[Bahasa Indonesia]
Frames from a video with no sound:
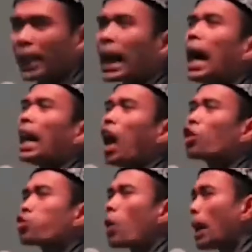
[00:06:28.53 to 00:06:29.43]
Kalau
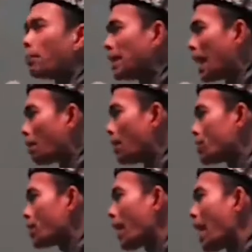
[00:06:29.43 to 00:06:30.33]
suami yang
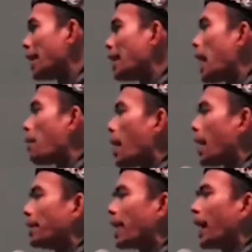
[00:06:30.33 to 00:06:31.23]
mencerai
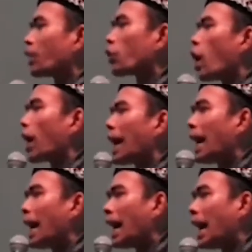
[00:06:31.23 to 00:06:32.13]
namanya
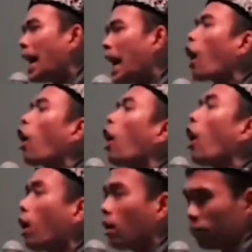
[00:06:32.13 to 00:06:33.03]
tolak.
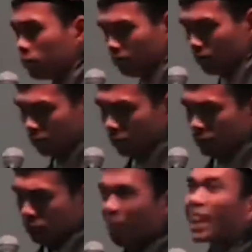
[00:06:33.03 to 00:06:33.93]

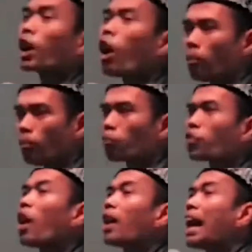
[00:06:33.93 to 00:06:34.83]
Pakai kop,
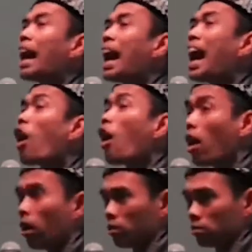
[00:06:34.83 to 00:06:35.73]
tolak.